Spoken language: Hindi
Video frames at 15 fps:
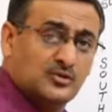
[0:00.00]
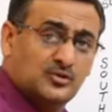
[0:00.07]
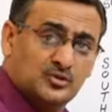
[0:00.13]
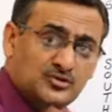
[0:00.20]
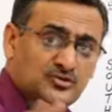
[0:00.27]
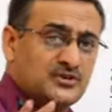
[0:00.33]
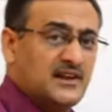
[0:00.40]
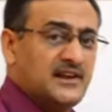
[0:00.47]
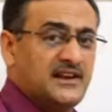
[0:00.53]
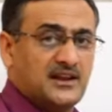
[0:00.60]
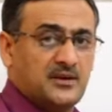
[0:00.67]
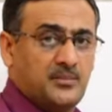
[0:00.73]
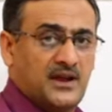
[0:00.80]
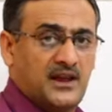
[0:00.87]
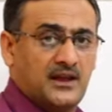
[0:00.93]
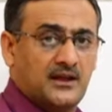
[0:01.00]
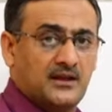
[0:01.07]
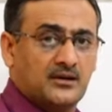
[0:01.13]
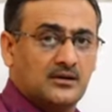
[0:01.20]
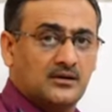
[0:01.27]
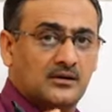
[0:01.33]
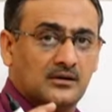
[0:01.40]
कुछ क्लिनिक में
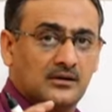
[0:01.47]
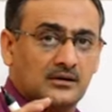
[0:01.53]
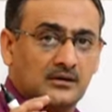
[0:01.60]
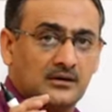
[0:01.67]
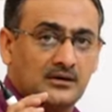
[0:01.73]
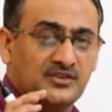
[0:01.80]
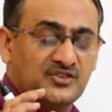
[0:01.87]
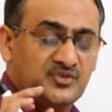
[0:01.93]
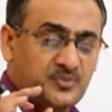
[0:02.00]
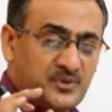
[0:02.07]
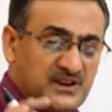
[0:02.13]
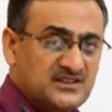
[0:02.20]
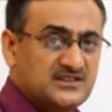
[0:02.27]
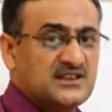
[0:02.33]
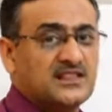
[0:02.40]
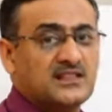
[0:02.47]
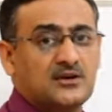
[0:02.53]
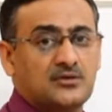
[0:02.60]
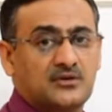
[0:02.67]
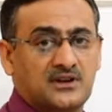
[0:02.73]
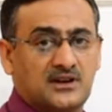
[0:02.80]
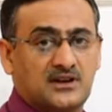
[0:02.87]
स्पेस ज़्यादा
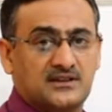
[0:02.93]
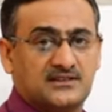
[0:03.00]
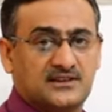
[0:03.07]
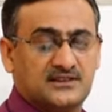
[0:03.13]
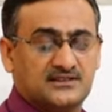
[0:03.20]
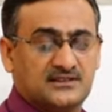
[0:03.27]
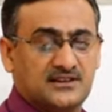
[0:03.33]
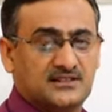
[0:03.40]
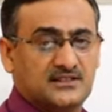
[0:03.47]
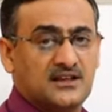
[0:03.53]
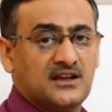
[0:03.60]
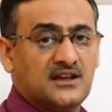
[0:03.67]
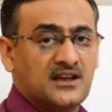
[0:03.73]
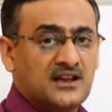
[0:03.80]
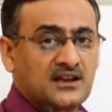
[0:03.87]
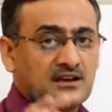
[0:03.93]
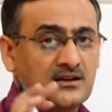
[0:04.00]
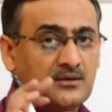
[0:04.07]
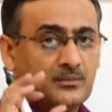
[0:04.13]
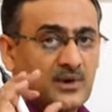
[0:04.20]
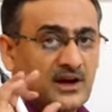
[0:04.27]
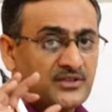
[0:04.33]
होने के साथ साथ एक
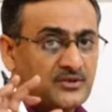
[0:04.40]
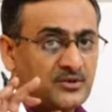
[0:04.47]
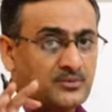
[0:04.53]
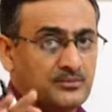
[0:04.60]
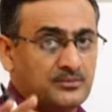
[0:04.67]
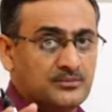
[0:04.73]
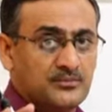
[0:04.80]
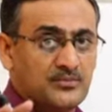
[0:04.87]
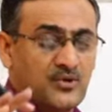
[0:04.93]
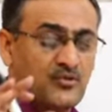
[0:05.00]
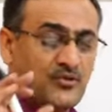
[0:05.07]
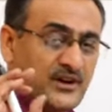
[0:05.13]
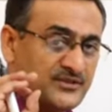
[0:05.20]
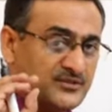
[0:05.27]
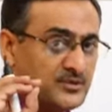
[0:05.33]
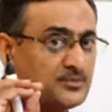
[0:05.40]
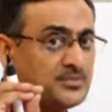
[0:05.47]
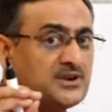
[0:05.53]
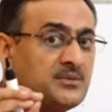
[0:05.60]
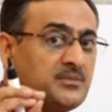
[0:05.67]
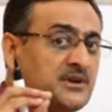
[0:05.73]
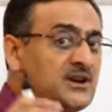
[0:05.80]
बाथरूम वाशरूम
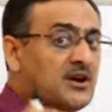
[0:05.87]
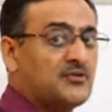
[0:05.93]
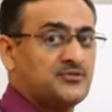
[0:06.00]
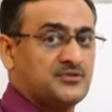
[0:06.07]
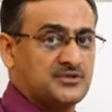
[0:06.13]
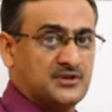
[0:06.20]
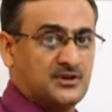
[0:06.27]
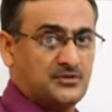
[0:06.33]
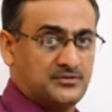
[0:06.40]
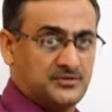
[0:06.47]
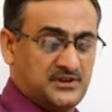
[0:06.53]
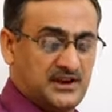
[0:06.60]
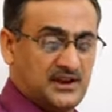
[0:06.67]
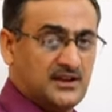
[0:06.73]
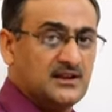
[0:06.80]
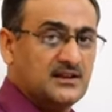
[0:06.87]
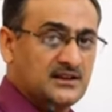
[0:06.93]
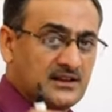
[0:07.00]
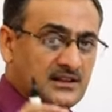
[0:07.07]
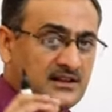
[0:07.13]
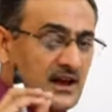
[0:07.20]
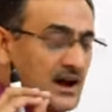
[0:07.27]
की भी आवश्यकता होती है
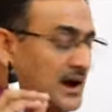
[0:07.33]
यदि